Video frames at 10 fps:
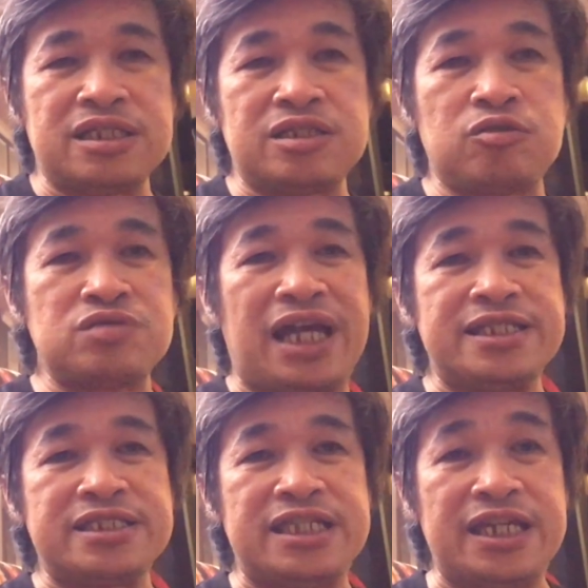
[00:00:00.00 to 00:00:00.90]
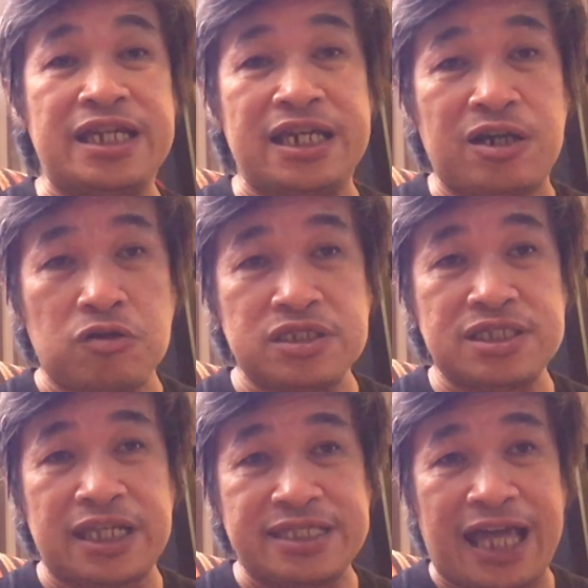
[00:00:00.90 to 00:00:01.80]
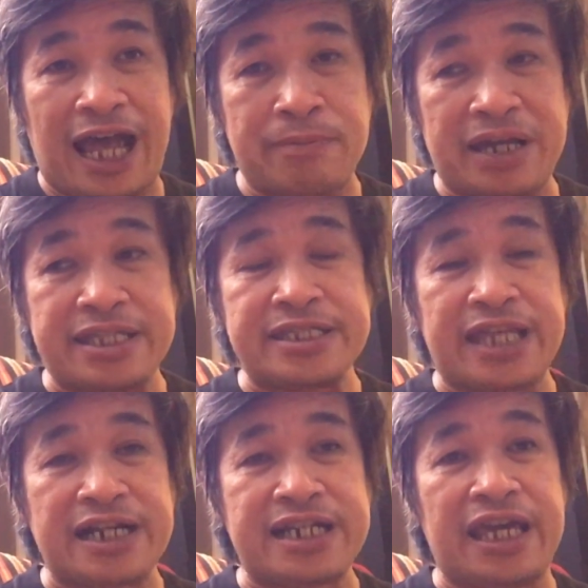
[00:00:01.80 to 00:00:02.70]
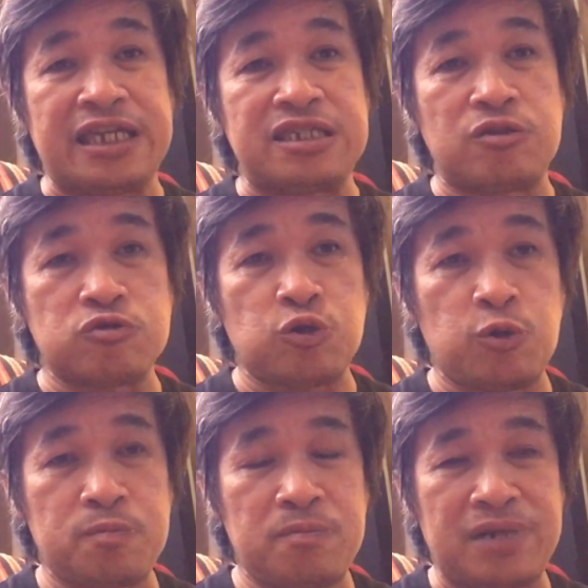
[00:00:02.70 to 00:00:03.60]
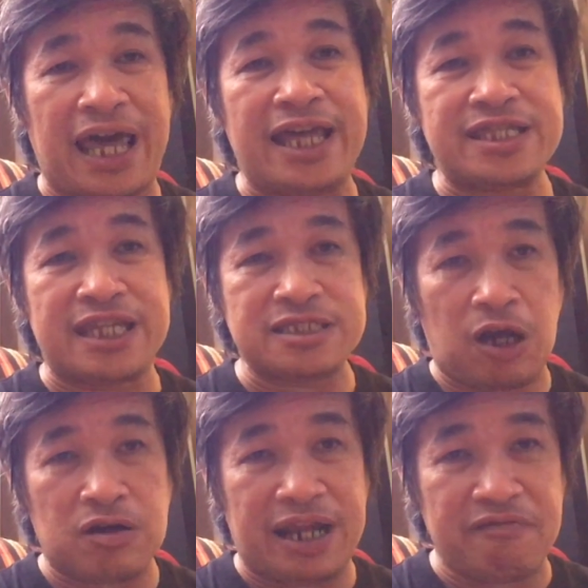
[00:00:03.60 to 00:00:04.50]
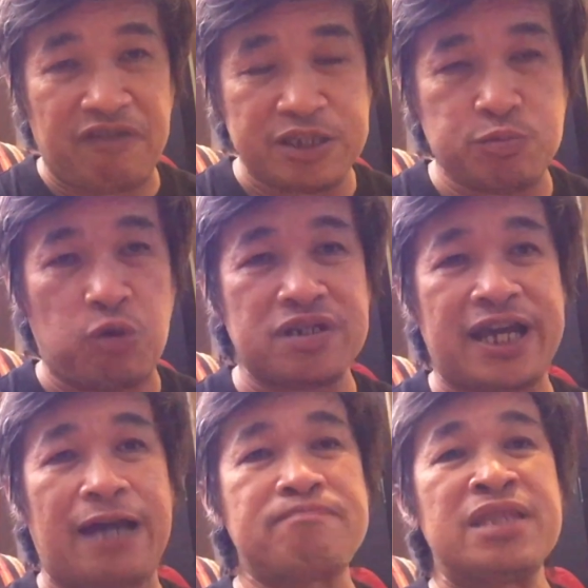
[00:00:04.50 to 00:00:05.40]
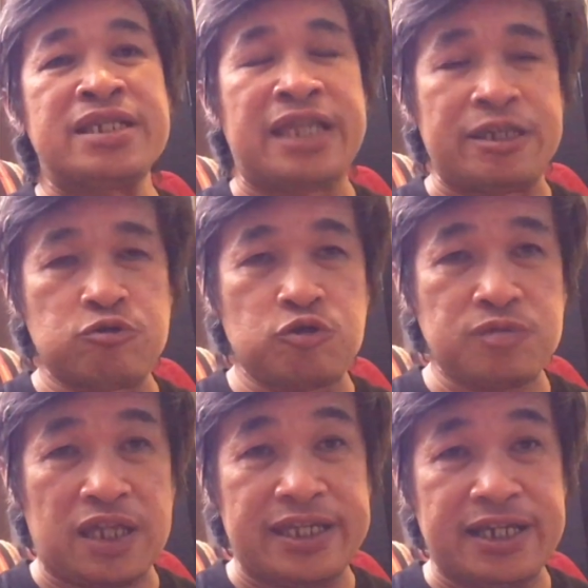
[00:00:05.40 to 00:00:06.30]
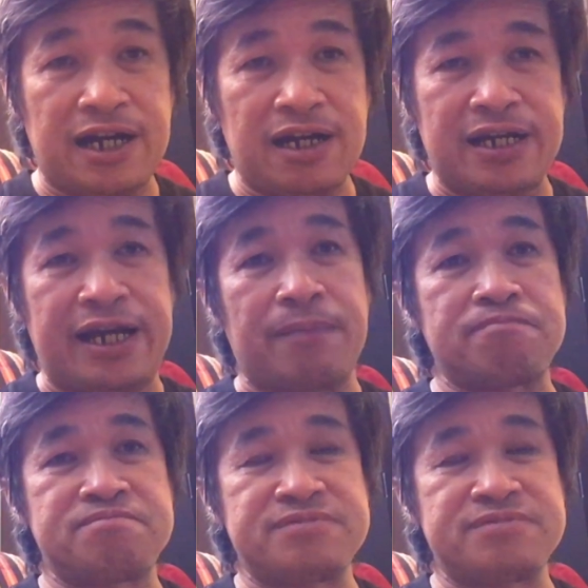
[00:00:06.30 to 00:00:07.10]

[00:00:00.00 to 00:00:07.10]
ทุกท่านที่กดติดตามกันทั้งใน YouTube และ TikTok และ Facebook นะครับ ใน YouTube ตอนนี้ก็เกือบ